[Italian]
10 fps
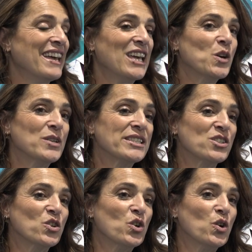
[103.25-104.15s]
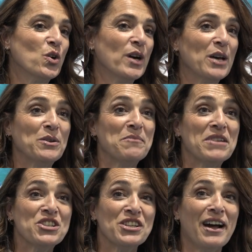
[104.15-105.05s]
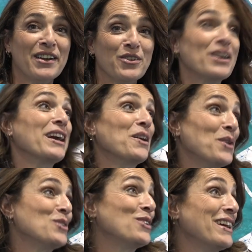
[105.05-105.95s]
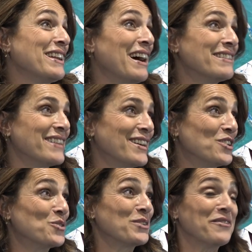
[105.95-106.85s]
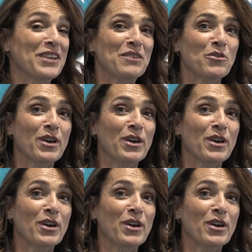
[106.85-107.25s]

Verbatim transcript: e questo è un immaginario che quando lei è nata io non avevo